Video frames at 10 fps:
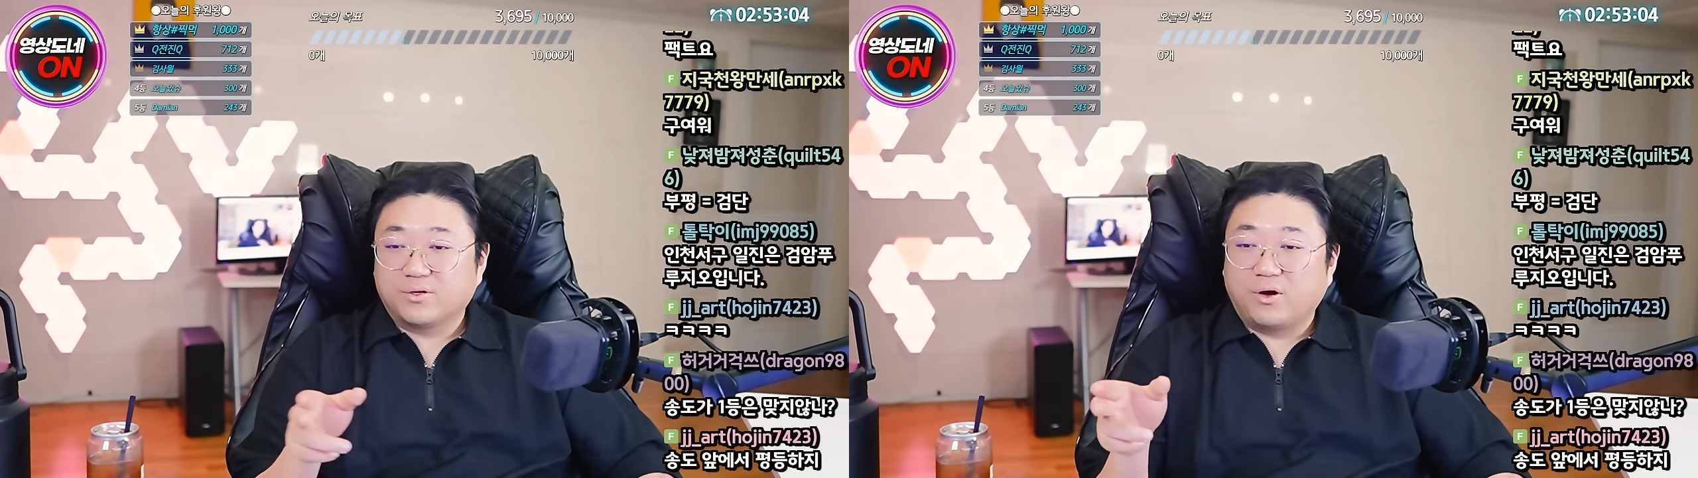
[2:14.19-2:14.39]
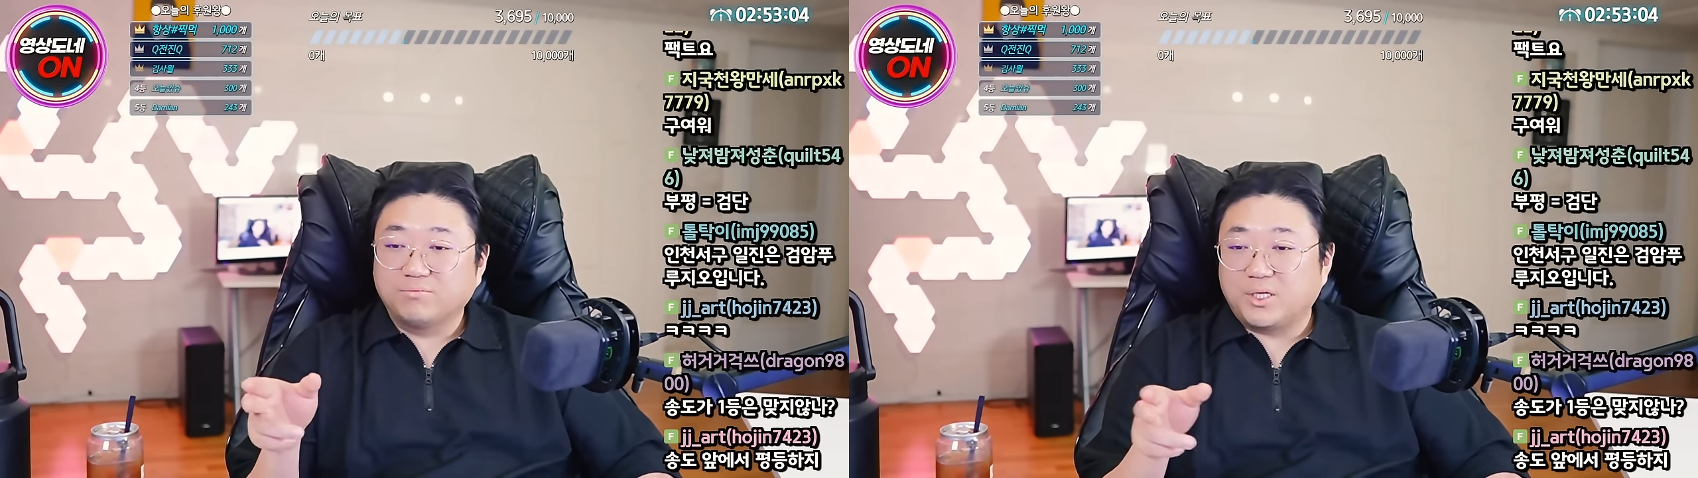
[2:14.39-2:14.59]

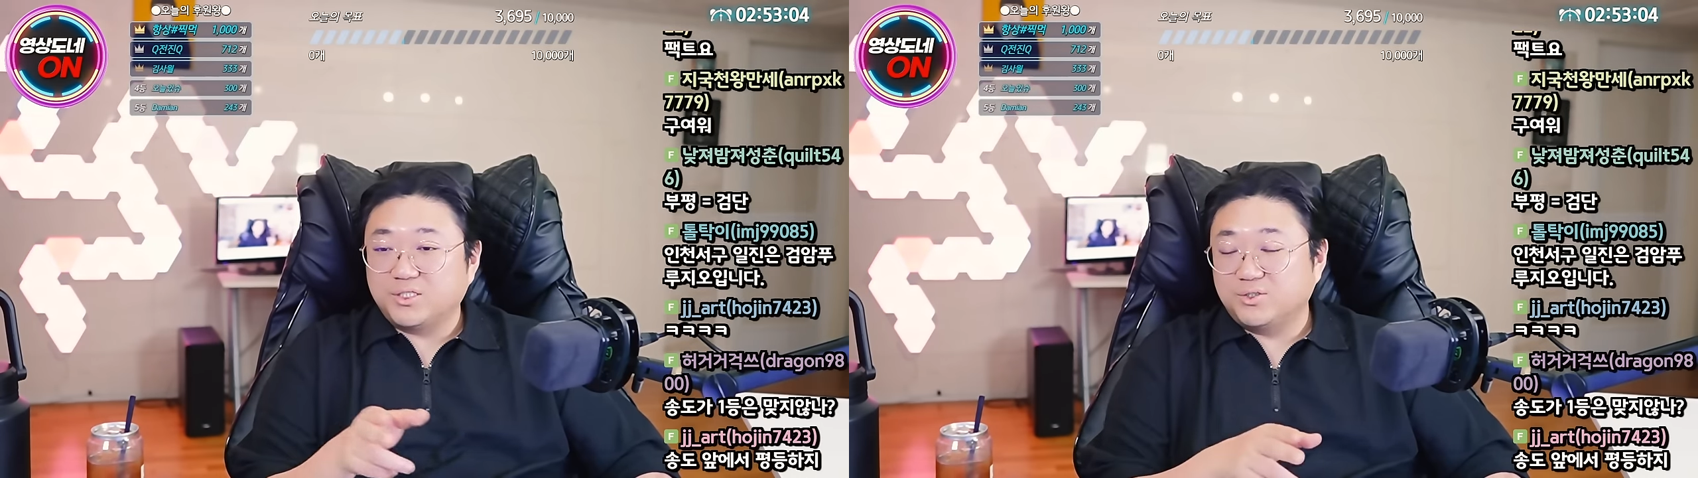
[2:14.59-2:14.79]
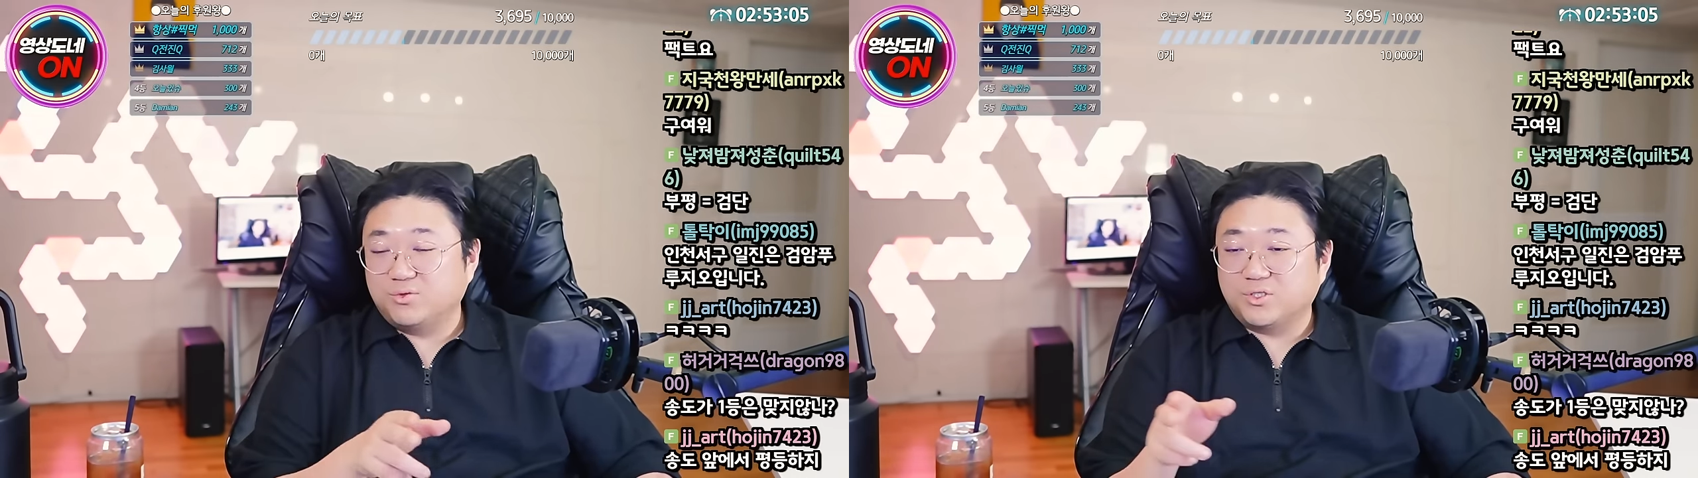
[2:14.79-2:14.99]

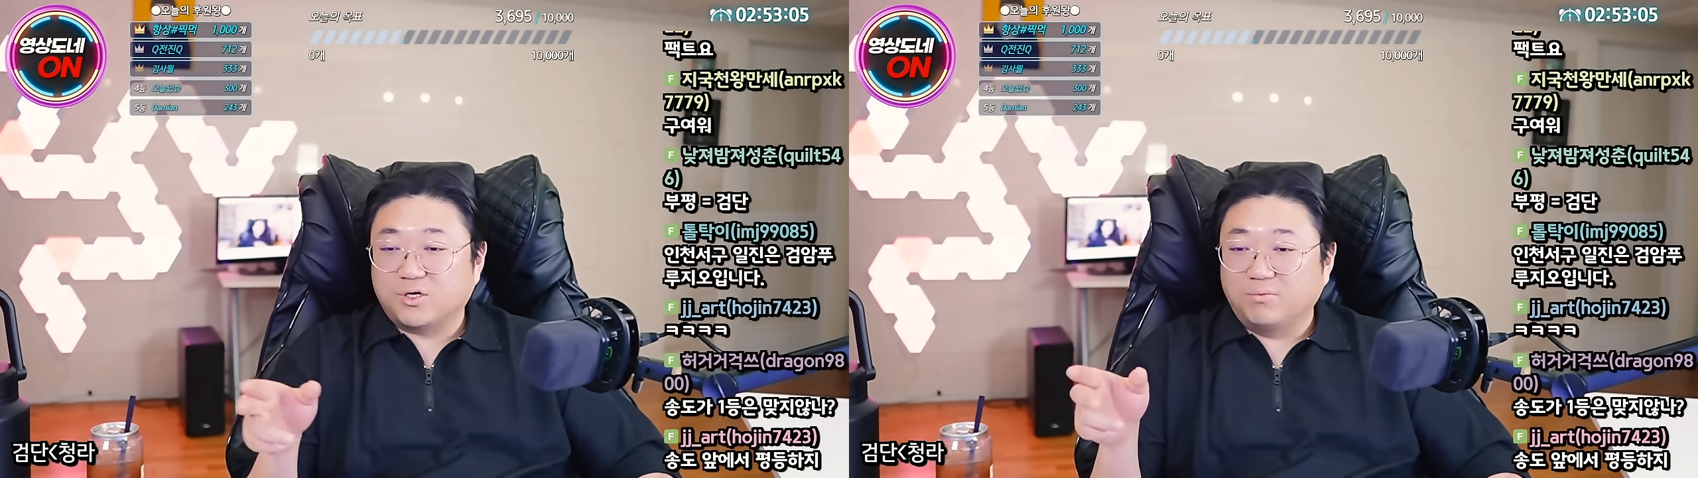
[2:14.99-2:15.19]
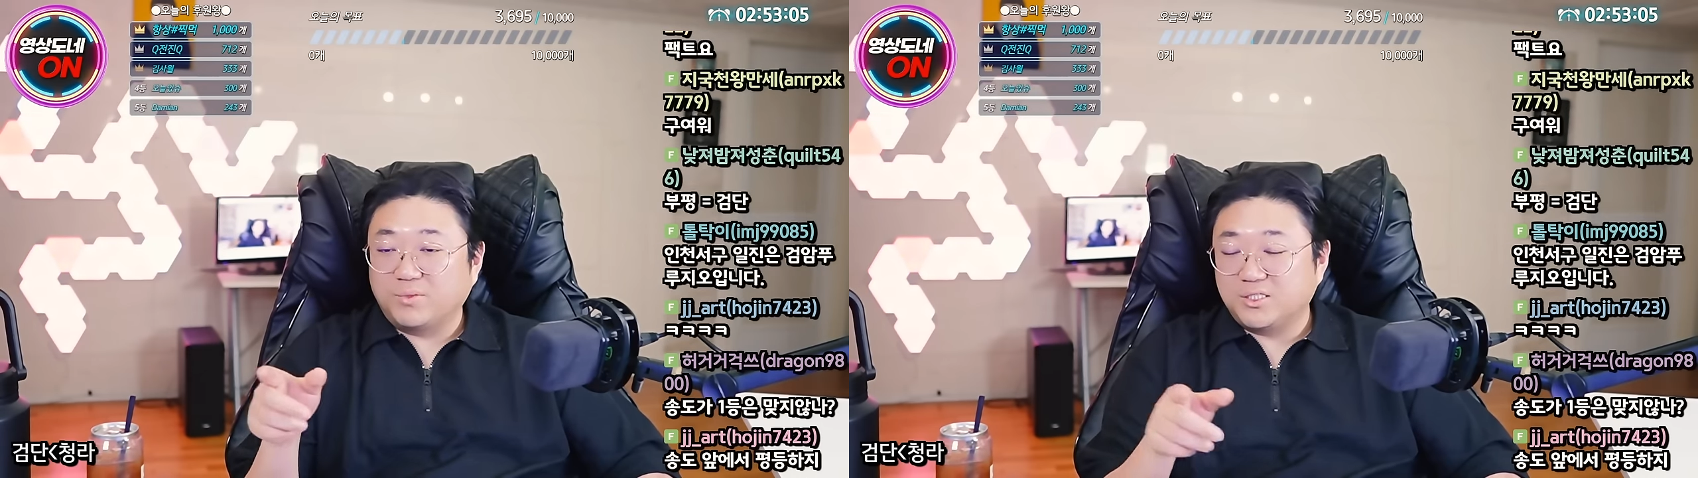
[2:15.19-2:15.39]
검단 신도시
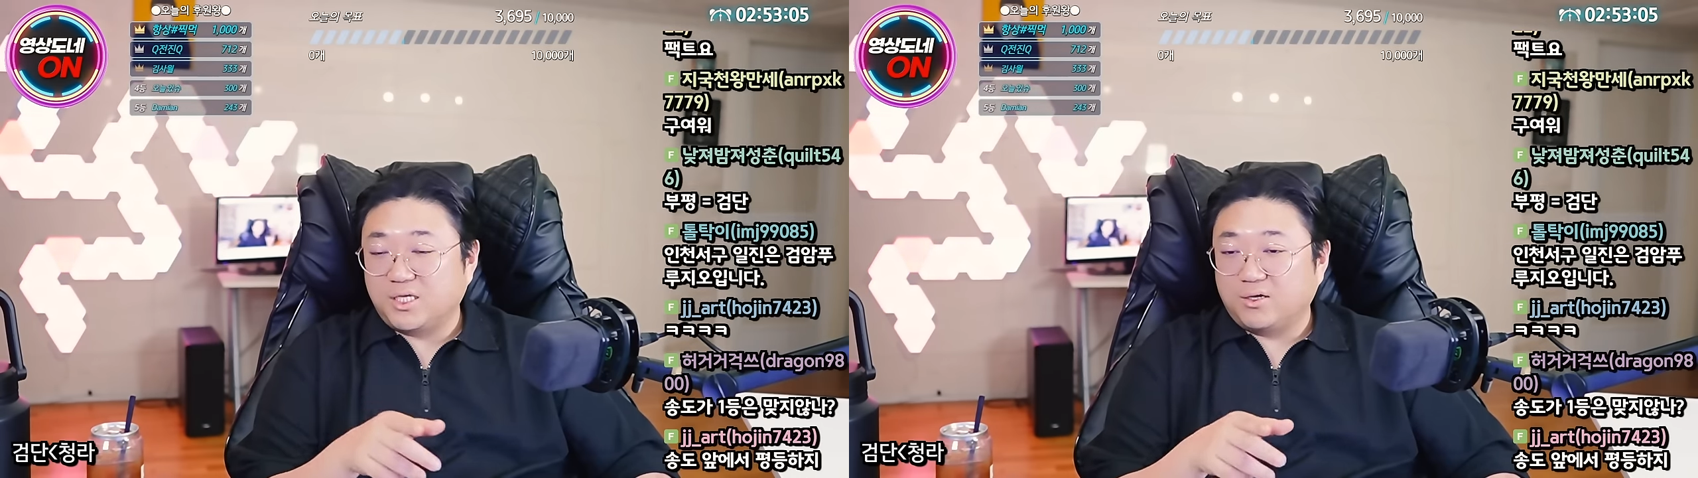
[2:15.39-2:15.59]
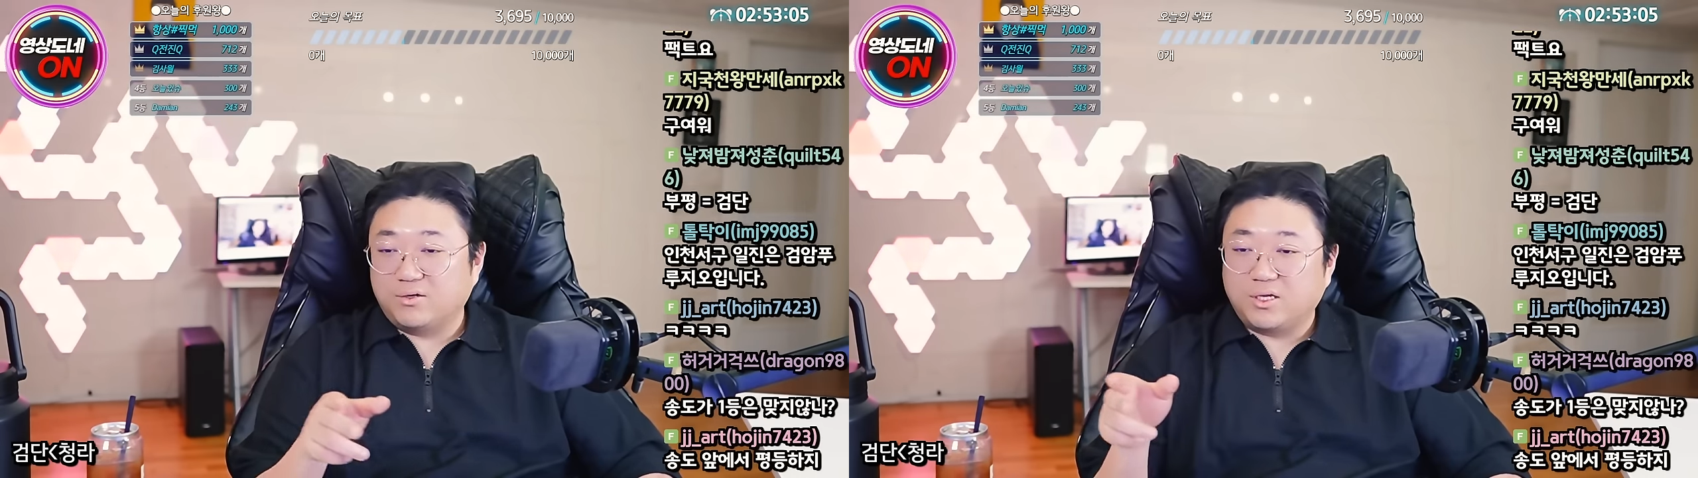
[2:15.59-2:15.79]
검단
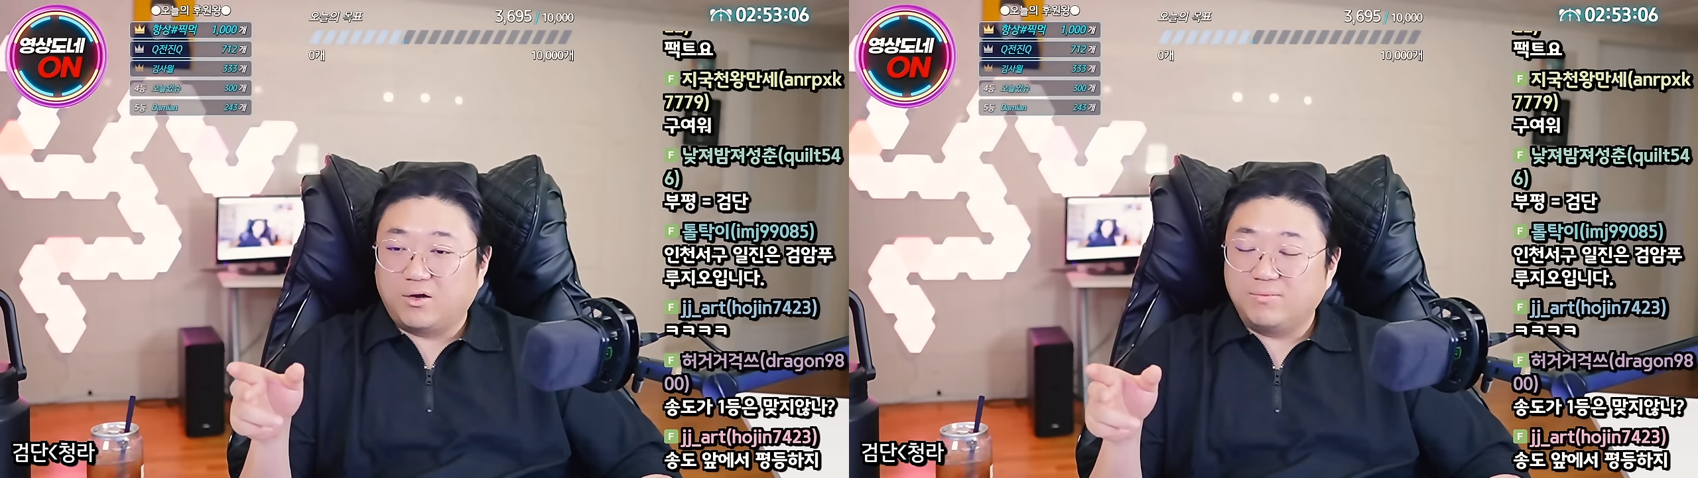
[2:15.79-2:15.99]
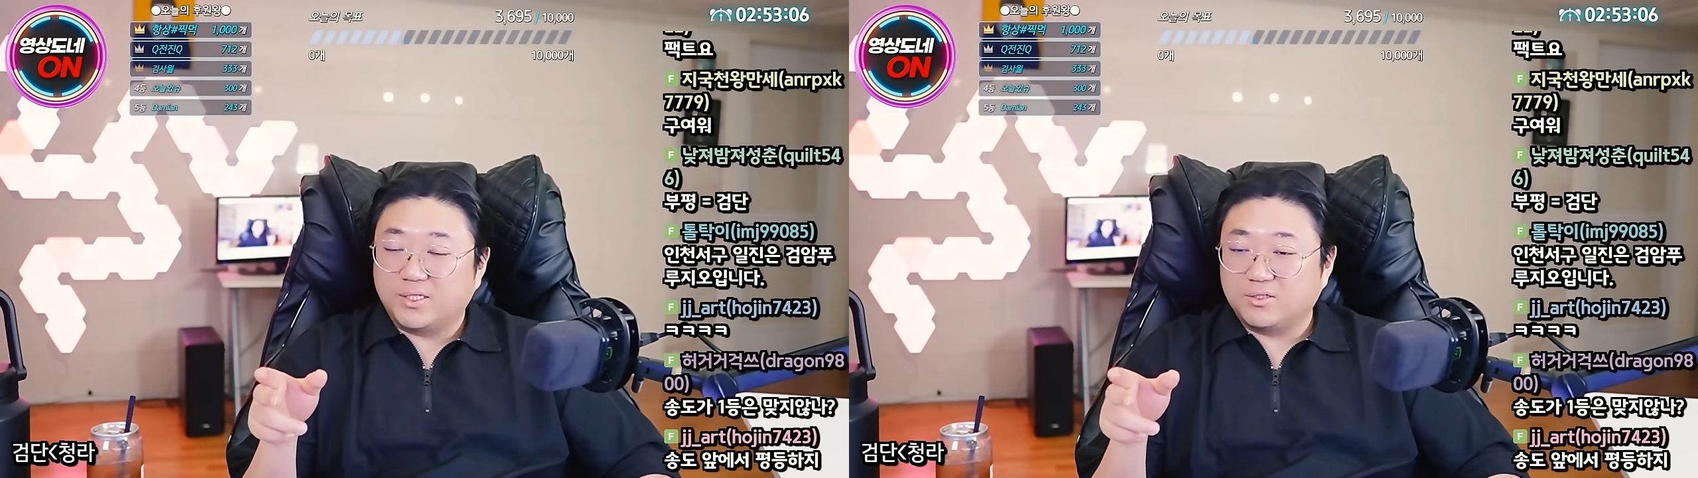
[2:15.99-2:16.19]
사거리에
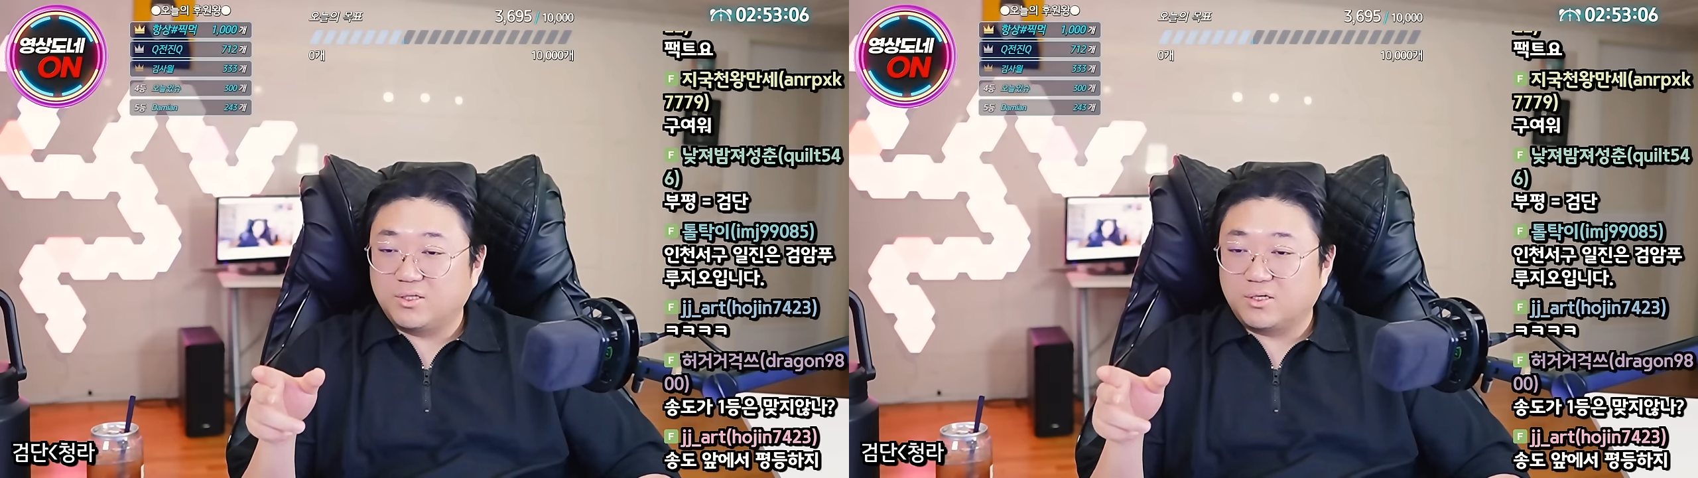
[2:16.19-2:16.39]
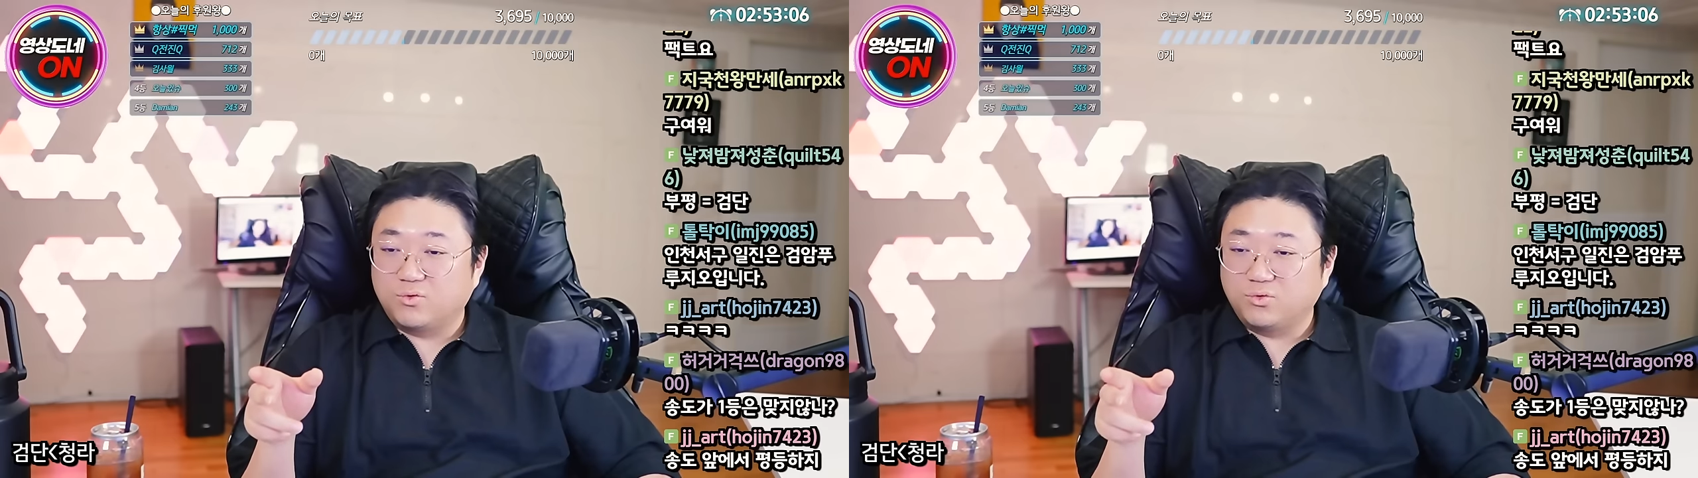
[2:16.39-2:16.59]
얼마 전에